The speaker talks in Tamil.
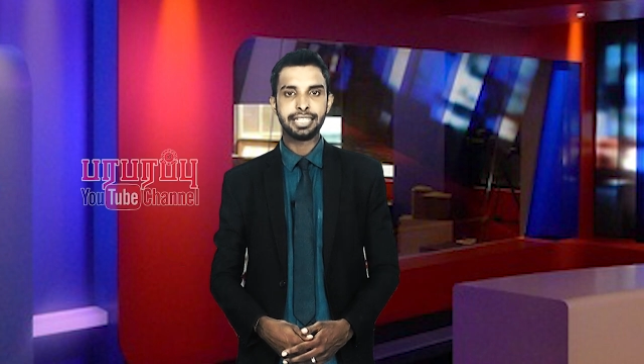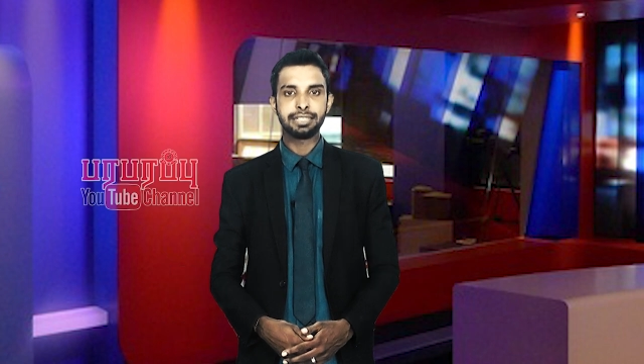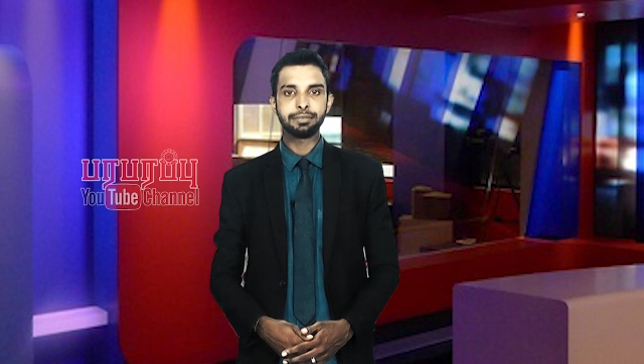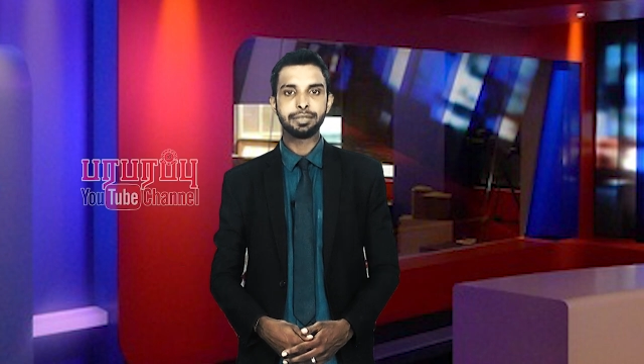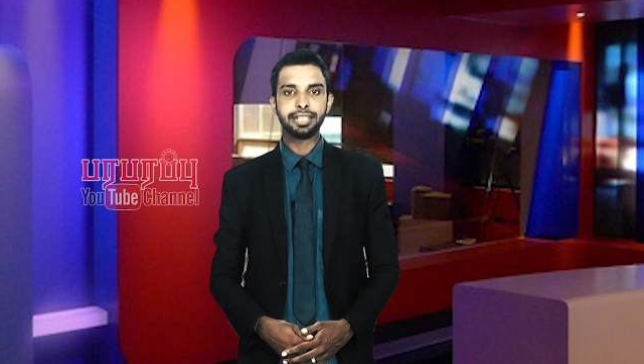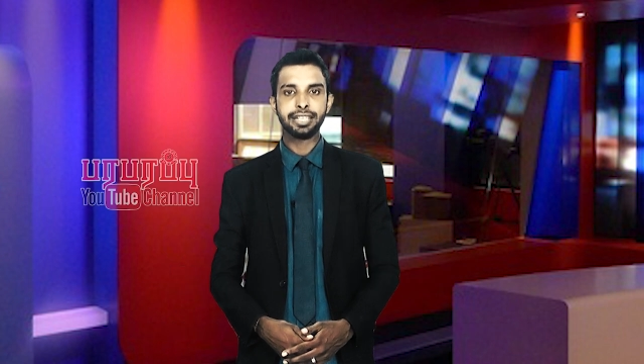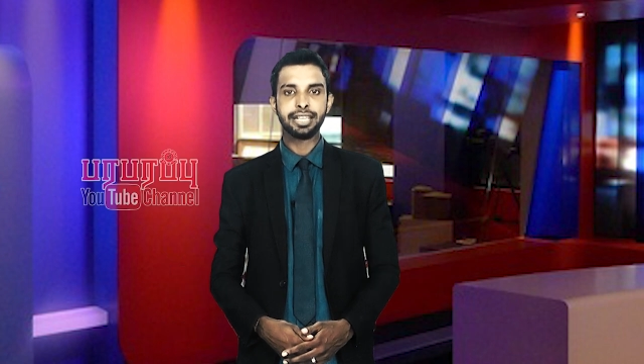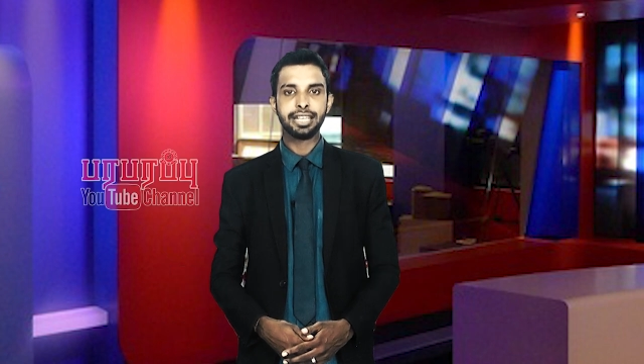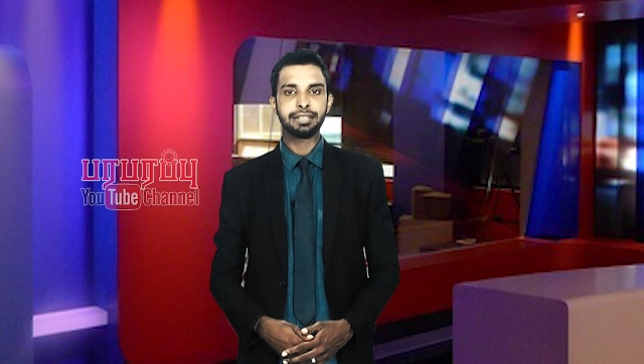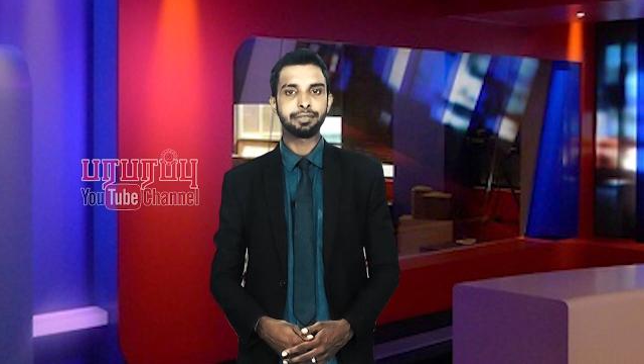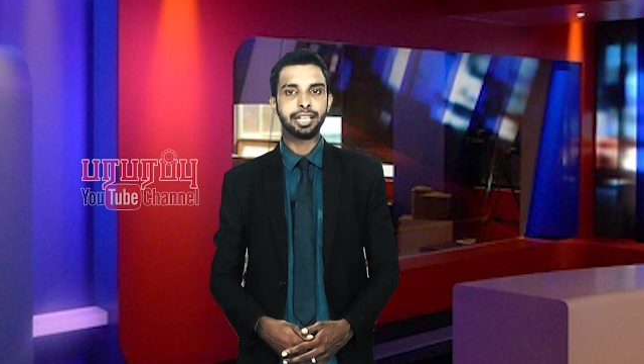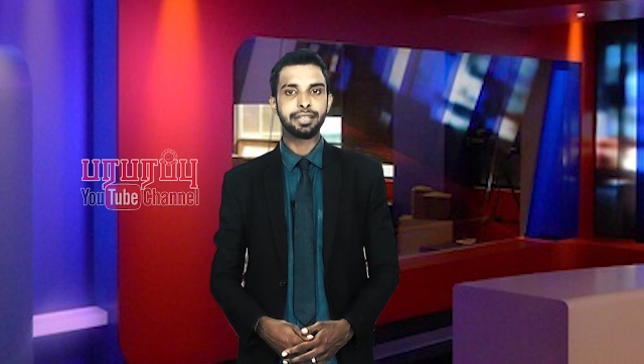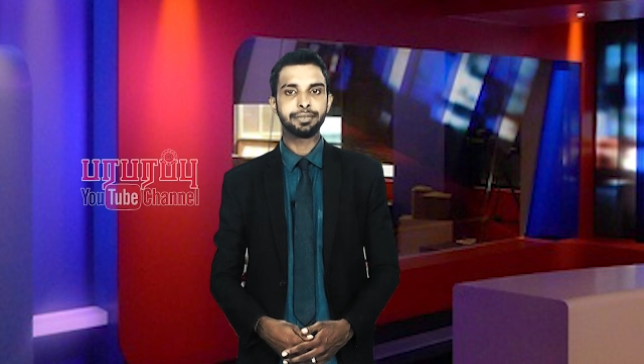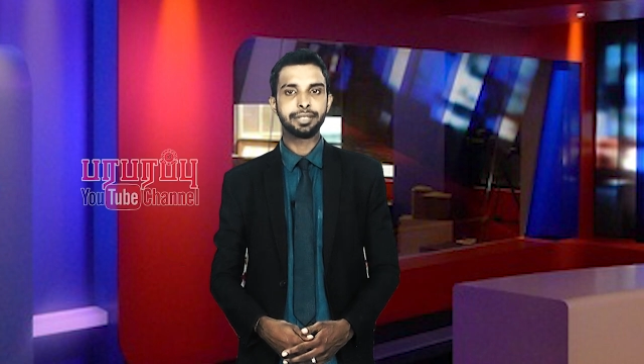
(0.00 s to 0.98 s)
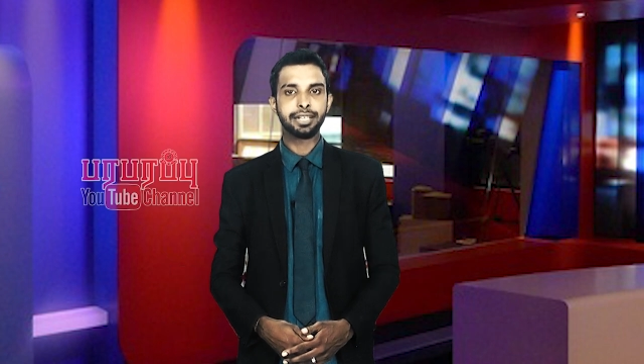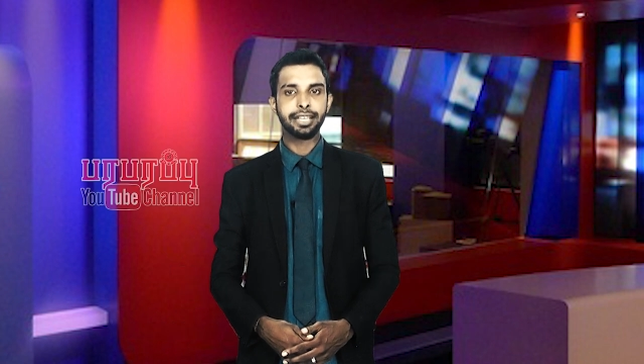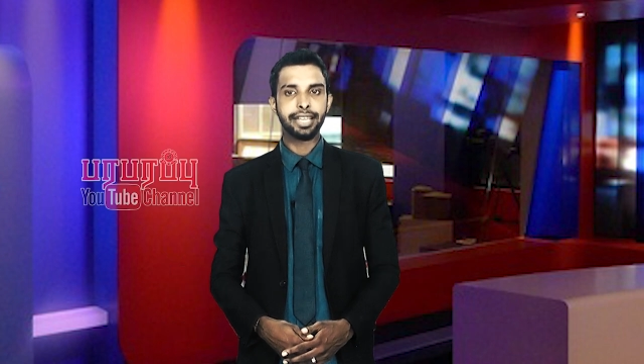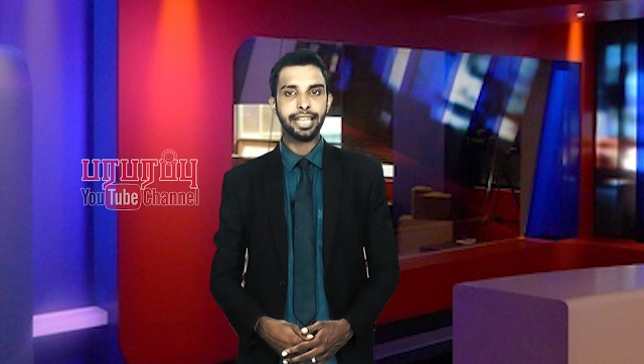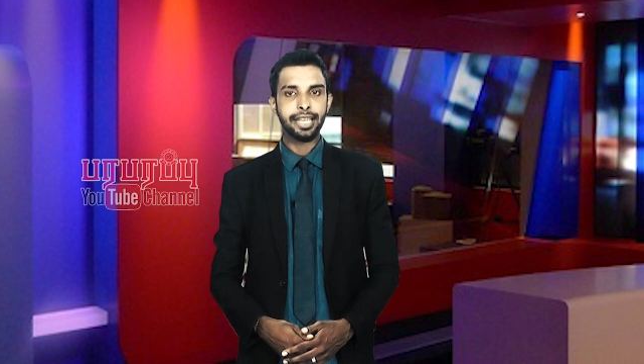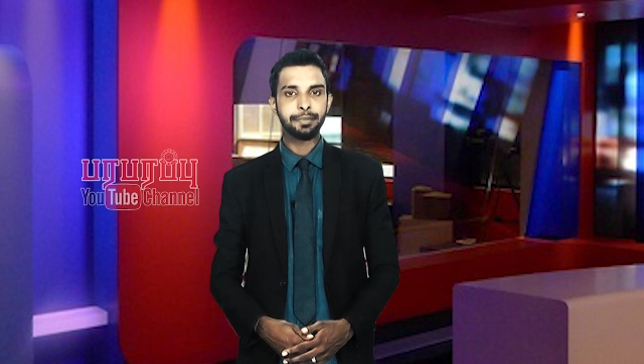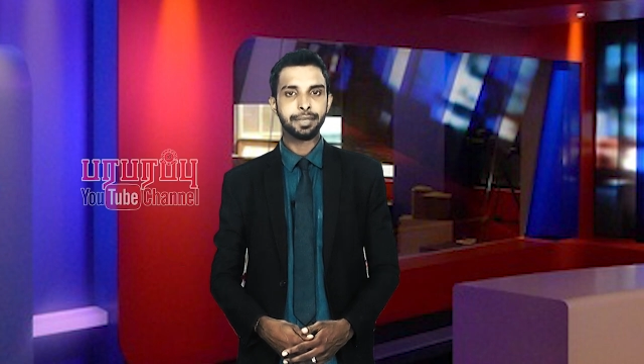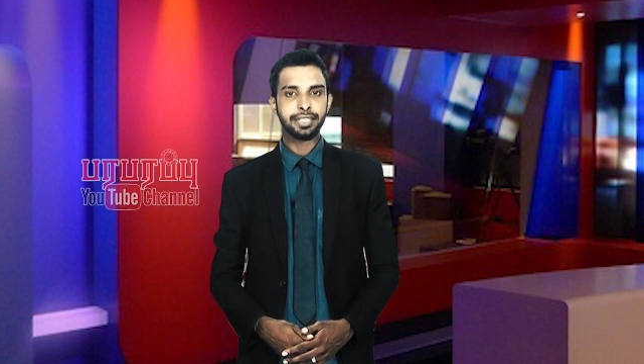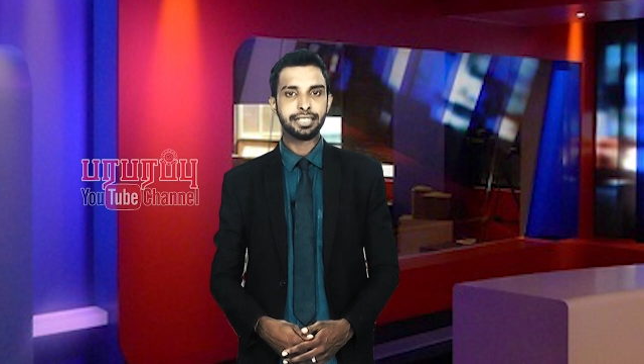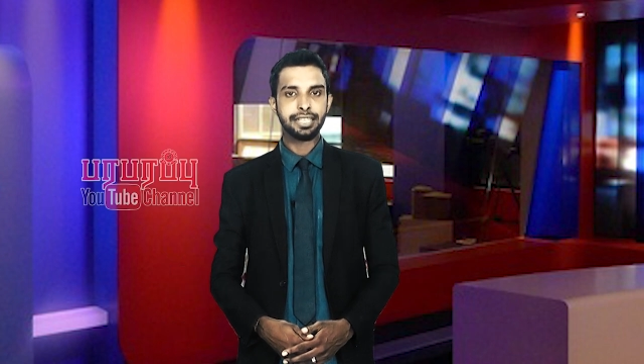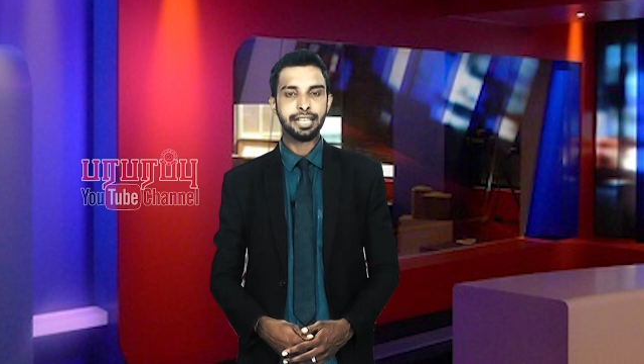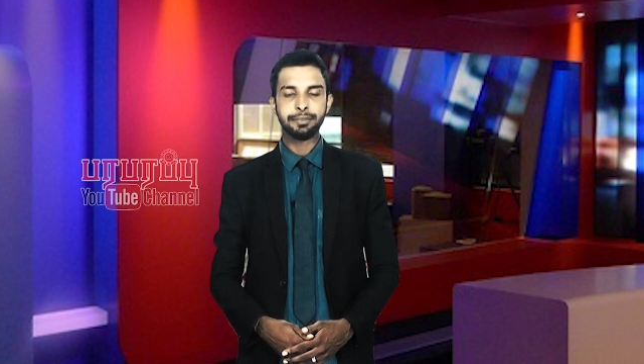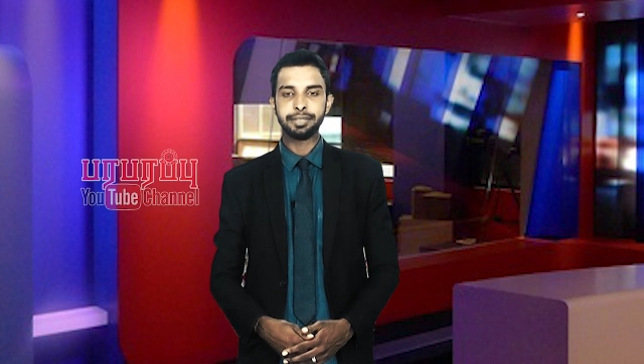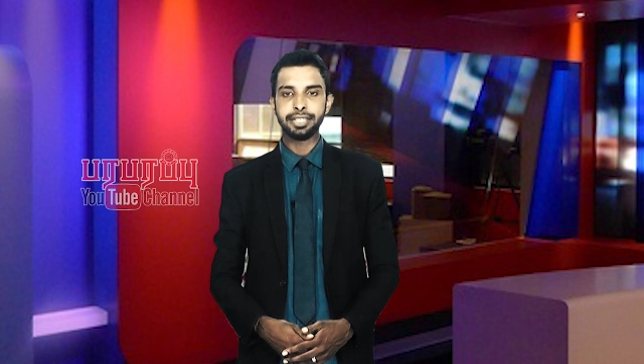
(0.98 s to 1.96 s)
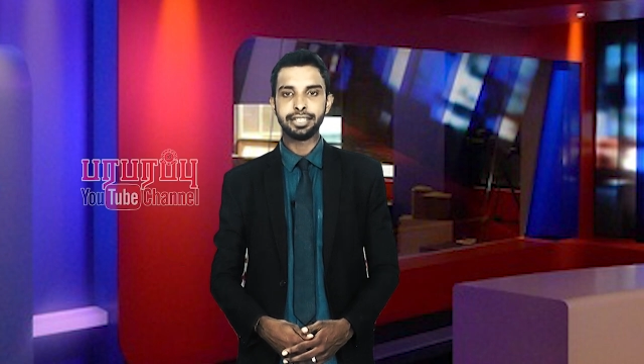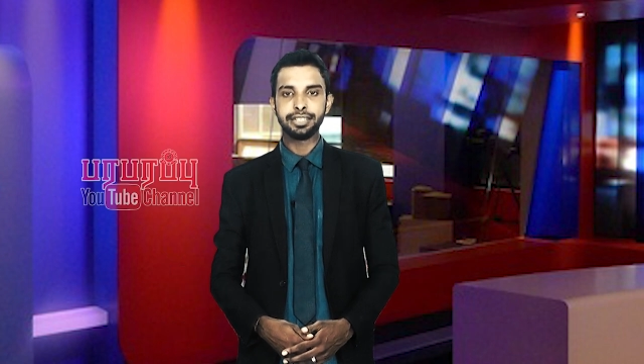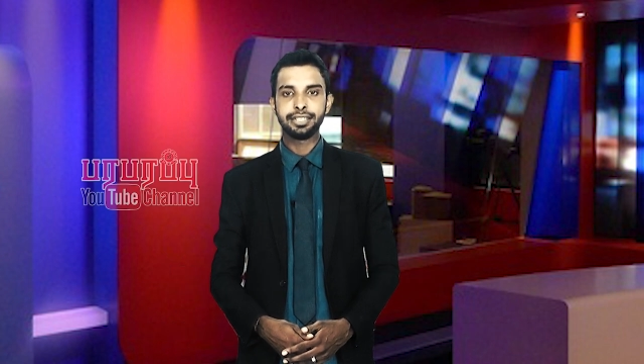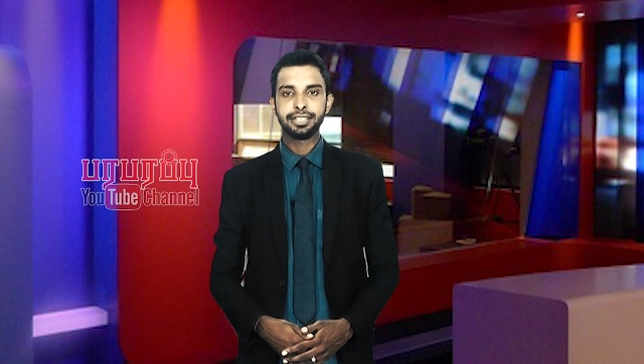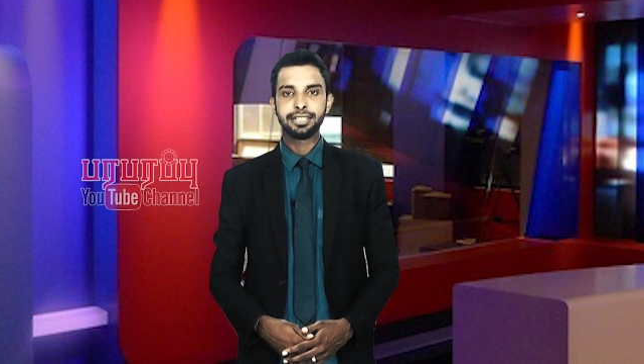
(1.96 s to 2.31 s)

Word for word: எதிர்மறையான விளைவுகளை ஏற்படுத்தலாம் என